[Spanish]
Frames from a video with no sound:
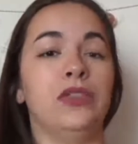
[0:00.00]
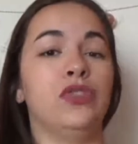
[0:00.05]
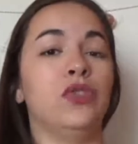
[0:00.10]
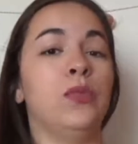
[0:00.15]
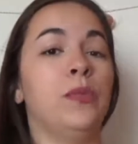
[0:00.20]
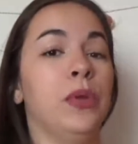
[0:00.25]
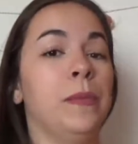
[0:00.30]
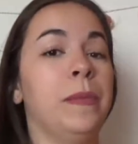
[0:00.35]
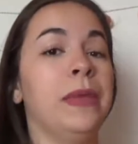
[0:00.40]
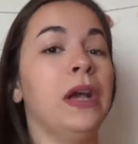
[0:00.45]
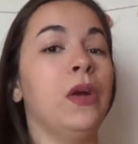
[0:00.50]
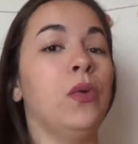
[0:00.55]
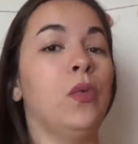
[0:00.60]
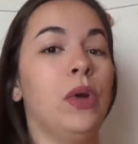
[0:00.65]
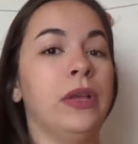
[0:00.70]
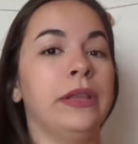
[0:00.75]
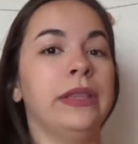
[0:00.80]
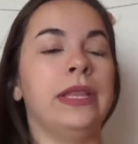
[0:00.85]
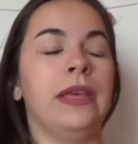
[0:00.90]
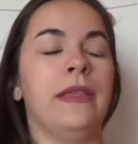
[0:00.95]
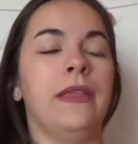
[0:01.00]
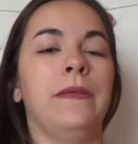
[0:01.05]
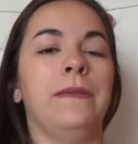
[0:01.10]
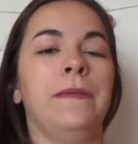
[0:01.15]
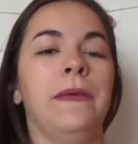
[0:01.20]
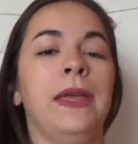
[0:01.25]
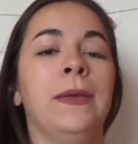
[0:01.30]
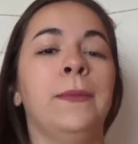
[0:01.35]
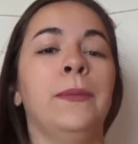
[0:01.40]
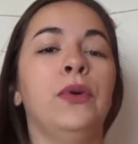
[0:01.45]
su propia cuenta de
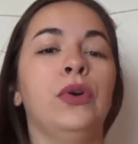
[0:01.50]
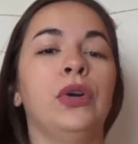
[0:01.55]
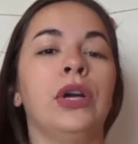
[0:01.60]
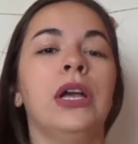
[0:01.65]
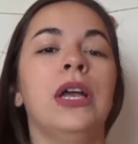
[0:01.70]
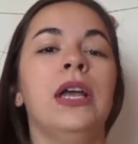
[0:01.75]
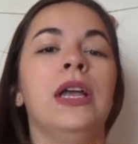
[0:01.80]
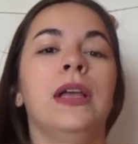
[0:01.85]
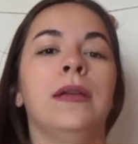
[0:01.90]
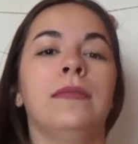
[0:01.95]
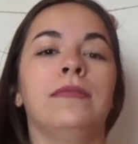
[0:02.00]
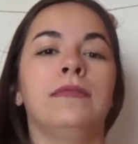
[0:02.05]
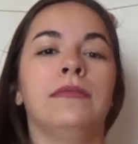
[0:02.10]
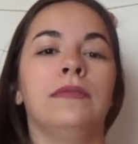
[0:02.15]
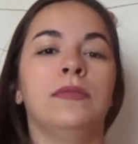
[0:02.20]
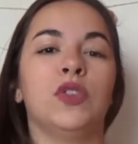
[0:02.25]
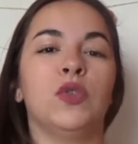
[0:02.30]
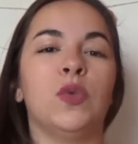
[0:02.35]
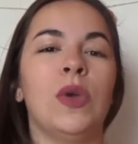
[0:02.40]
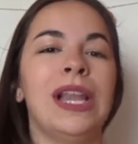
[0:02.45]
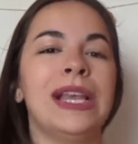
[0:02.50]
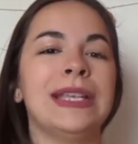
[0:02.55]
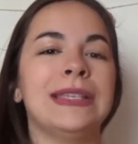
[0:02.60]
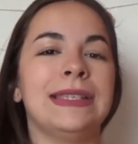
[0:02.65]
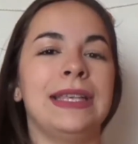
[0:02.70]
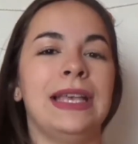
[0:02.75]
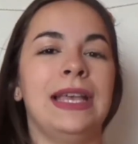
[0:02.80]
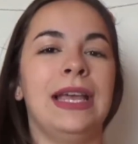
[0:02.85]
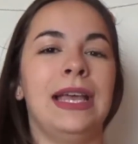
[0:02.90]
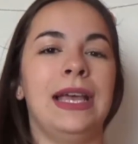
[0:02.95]
Facebook mm, suele
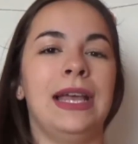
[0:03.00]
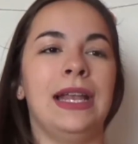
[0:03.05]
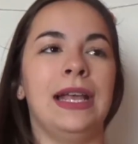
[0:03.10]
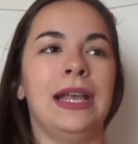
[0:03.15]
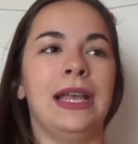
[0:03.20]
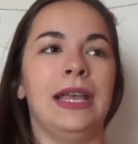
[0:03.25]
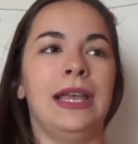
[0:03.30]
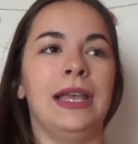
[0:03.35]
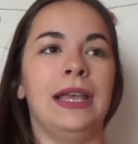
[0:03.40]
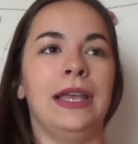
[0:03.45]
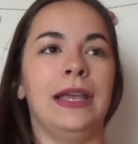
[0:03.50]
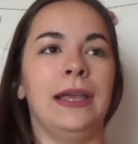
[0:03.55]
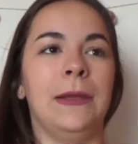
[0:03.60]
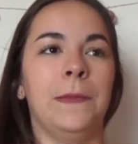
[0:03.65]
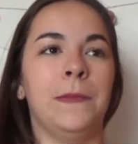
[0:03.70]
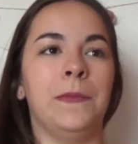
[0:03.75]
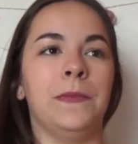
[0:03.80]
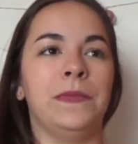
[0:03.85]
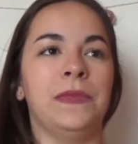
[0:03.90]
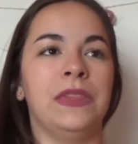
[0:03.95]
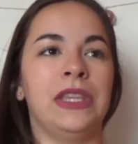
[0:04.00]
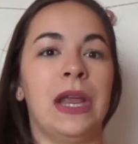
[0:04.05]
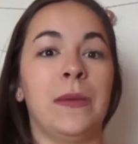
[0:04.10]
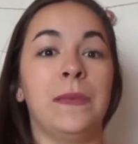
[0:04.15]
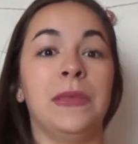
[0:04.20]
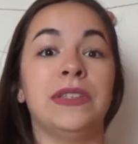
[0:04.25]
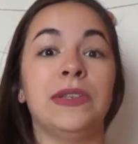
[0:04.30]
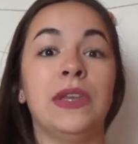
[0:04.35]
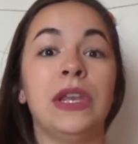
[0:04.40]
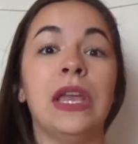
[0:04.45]
hacer eh,
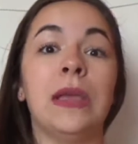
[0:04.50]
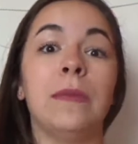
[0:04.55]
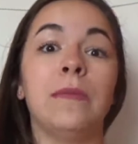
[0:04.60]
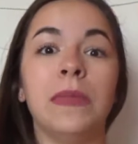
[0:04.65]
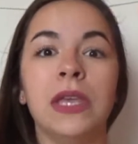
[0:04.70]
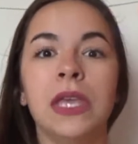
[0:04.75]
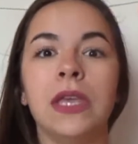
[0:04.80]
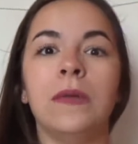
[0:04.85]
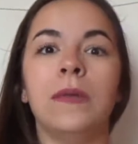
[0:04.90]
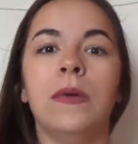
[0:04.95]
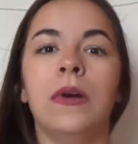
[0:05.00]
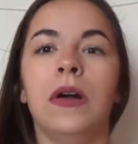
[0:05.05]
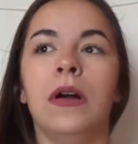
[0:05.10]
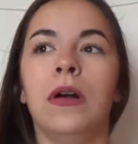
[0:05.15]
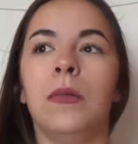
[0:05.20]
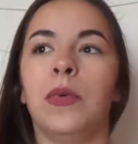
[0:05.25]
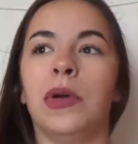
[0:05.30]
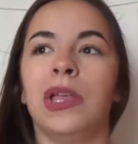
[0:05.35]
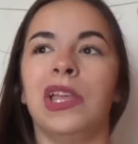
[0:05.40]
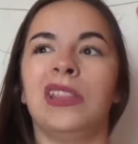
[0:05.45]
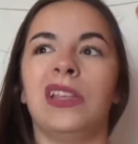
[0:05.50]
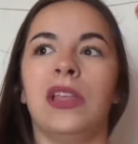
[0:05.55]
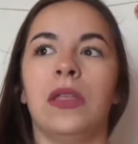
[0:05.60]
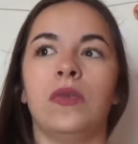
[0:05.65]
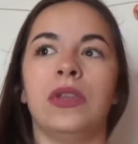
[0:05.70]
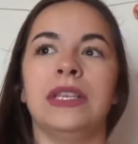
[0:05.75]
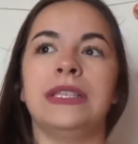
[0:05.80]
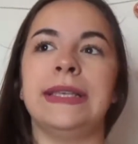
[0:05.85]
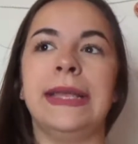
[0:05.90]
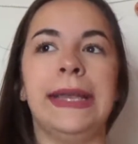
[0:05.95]
transmisiones en vivo, pues detrás de
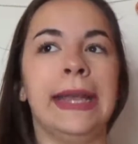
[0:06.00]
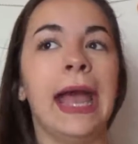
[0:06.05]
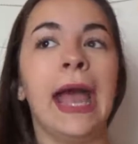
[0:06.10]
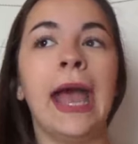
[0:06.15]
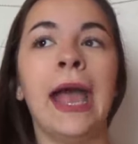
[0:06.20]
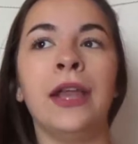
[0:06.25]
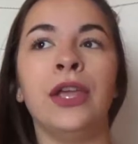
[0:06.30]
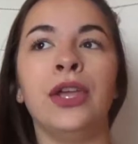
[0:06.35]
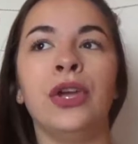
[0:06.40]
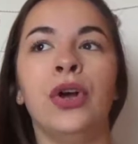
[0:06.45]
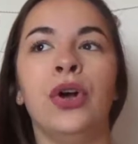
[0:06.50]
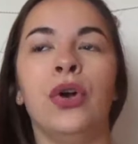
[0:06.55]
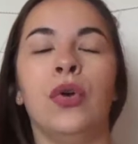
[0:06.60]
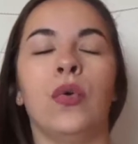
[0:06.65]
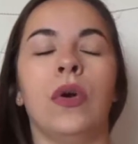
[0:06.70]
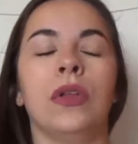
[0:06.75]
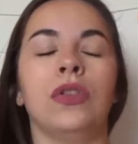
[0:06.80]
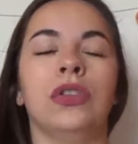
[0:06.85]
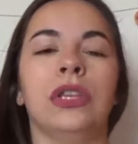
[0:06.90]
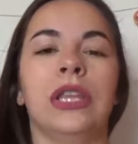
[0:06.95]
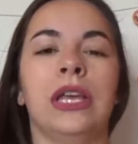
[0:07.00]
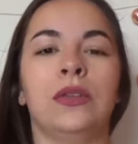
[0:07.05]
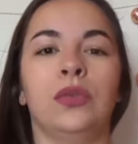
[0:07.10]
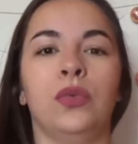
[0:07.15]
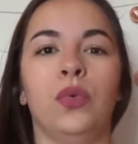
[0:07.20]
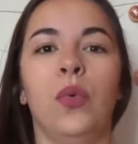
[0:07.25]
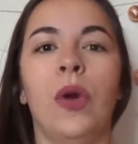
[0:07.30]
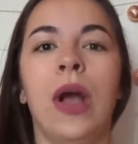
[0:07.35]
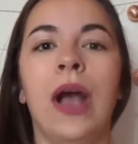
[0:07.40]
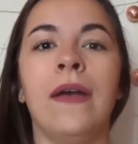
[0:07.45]
un escenario, cuando está
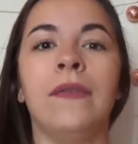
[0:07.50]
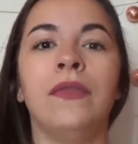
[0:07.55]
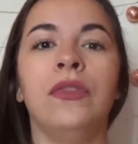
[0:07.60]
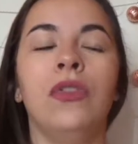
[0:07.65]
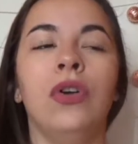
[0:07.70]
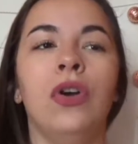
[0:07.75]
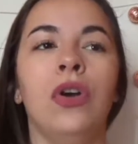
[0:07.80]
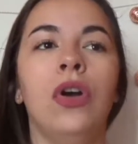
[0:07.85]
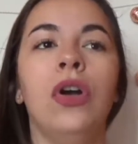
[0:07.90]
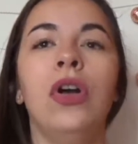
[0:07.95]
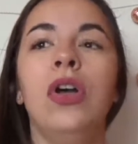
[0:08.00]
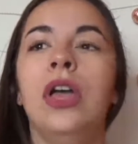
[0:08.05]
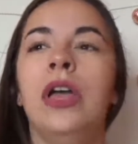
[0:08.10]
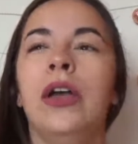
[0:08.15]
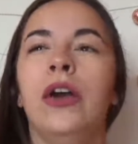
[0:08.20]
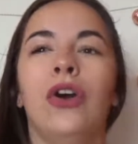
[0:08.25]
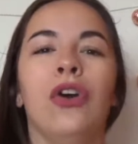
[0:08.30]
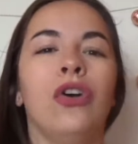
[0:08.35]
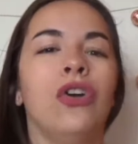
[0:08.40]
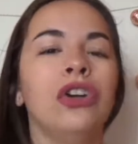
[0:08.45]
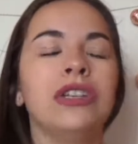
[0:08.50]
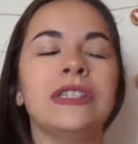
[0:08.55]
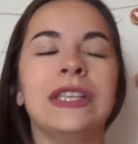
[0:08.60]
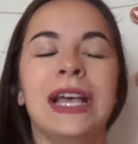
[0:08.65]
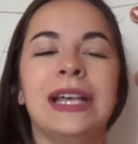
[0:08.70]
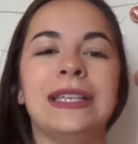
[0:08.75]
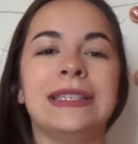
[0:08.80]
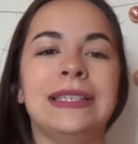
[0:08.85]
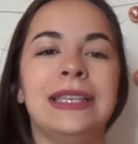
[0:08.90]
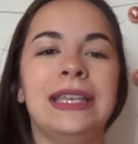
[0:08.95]
actuando o
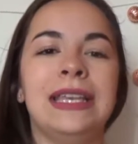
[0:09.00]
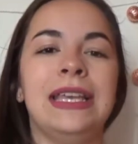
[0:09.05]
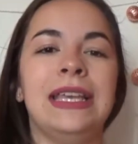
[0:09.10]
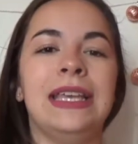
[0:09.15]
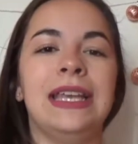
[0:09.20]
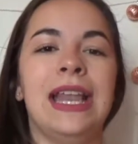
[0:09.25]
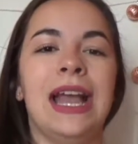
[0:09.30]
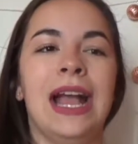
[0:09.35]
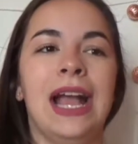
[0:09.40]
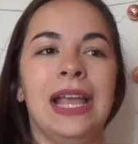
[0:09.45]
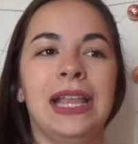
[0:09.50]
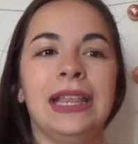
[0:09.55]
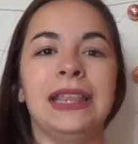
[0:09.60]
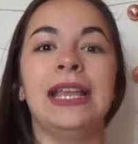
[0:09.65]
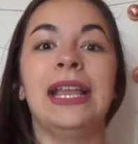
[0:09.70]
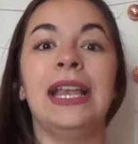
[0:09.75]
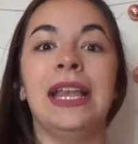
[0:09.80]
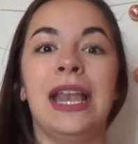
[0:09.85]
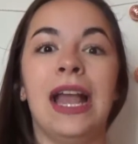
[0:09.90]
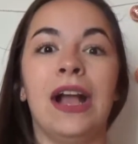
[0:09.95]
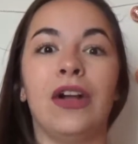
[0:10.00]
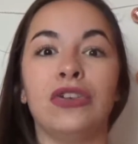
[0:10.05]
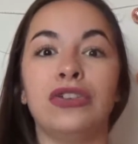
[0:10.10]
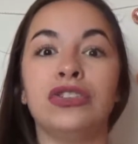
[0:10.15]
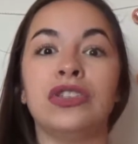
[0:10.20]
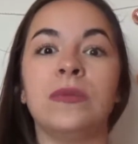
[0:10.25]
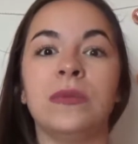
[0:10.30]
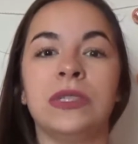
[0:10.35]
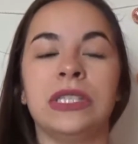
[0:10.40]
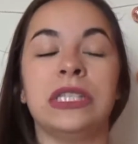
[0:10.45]
cosas así y la gente la
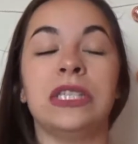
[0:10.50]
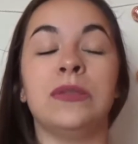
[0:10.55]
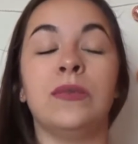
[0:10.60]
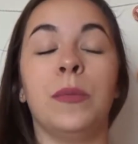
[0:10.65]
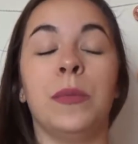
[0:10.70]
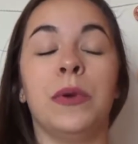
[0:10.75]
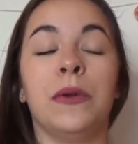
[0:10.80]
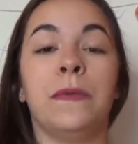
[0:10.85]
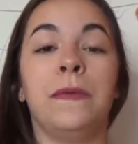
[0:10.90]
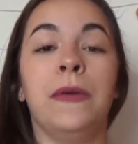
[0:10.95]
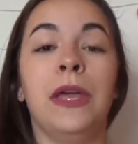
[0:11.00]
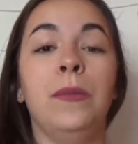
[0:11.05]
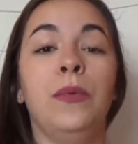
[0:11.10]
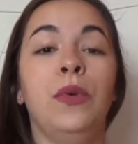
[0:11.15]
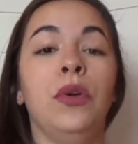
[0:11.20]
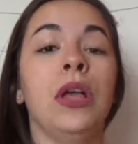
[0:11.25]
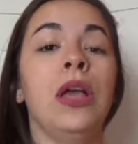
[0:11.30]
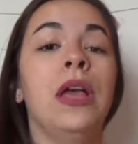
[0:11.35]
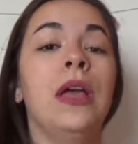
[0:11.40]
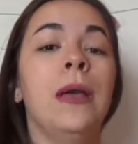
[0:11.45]
conoce muchísimo por Facebook,